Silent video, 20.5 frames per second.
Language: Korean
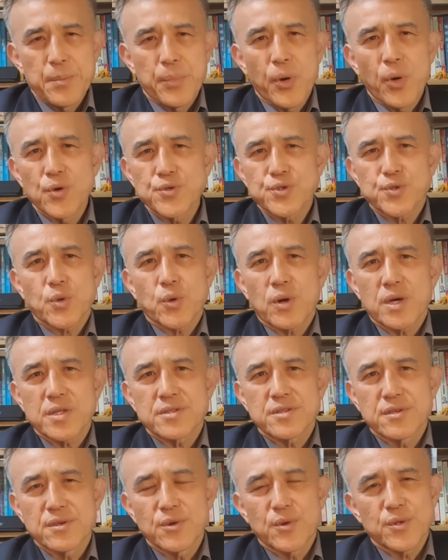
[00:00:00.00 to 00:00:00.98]
포스코
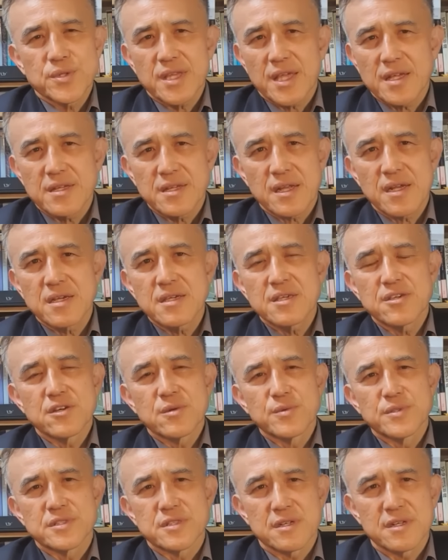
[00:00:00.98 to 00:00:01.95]
같은 경우 대단한
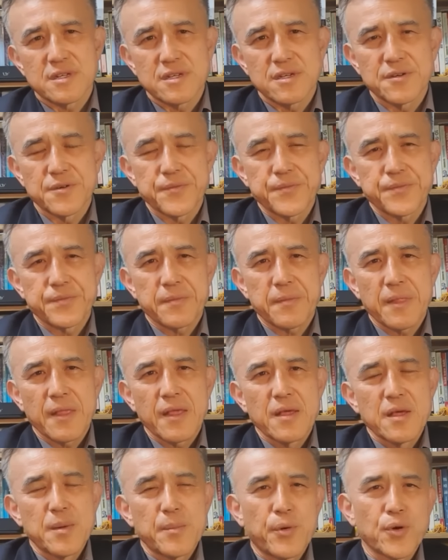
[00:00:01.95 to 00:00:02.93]
기업이잖아요.
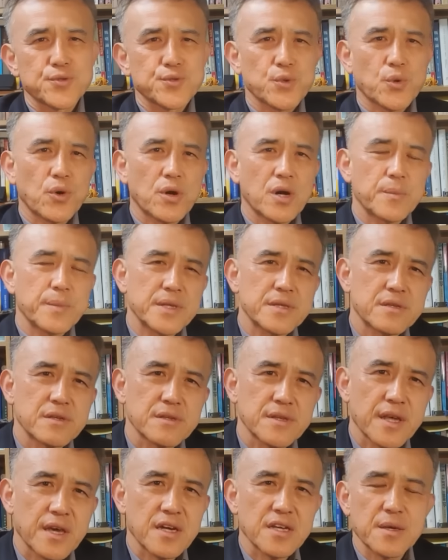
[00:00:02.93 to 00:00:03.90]
포스코가
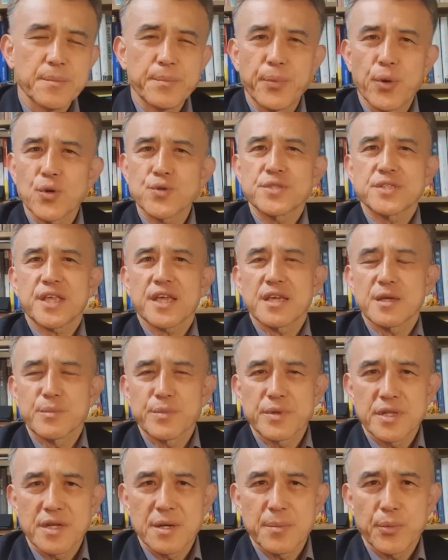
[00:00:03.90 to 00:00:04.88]
만든 대학이
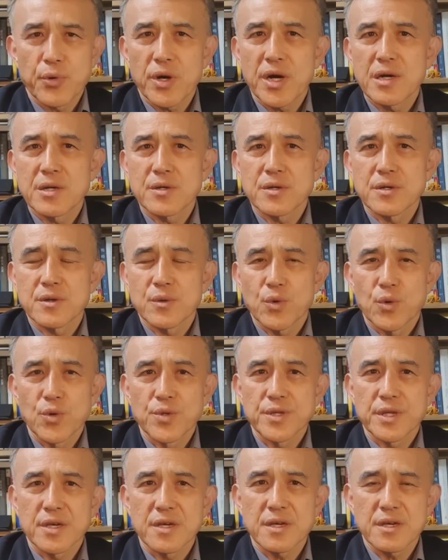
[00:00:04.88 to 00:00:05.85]
포스텍입니다.
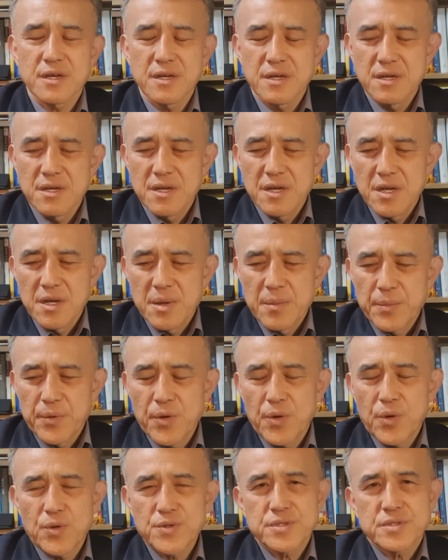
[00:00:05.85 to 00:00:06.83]
포항공대.
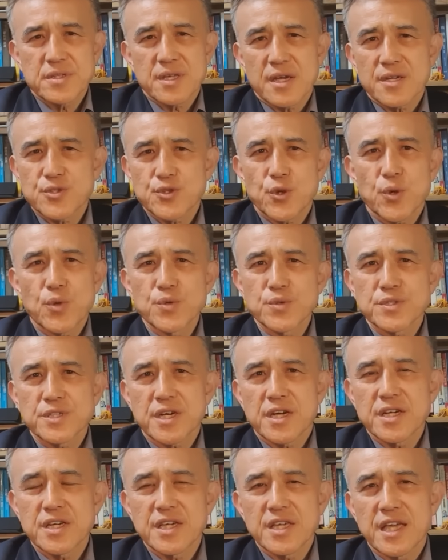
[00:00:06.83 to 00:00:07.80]
포스텍
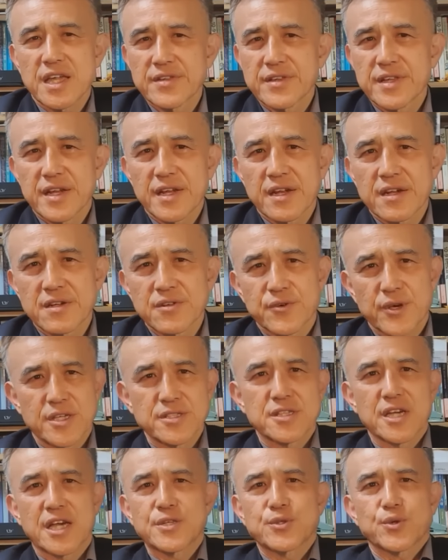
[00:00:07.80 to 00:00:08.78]
총장이 옛날에는
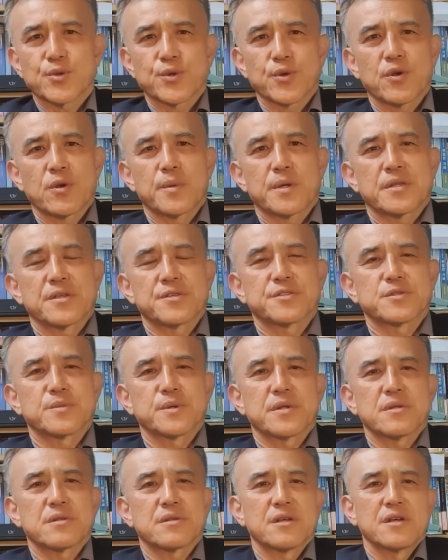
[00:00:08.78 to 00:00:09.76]
굉장히 존경을
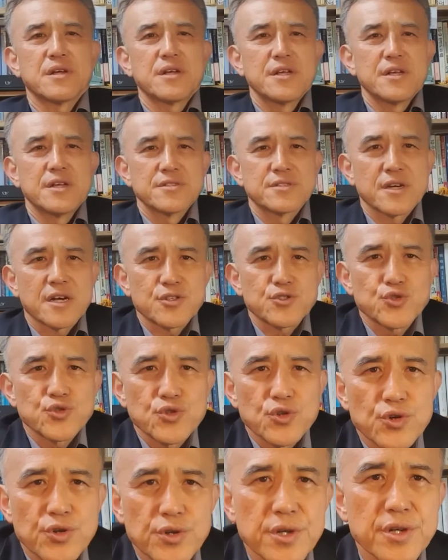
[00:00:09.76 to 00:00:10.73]
받았지만 제가
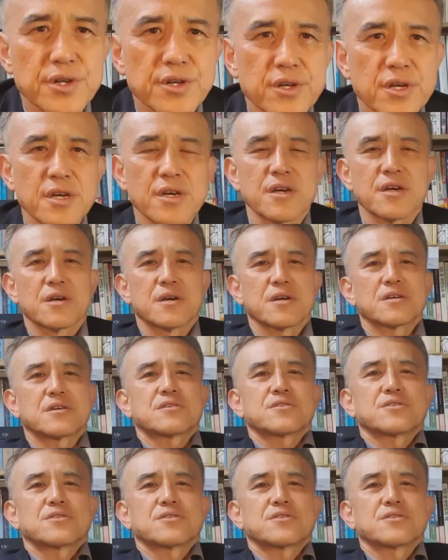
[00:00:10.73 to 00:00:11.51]
쭉 이렇게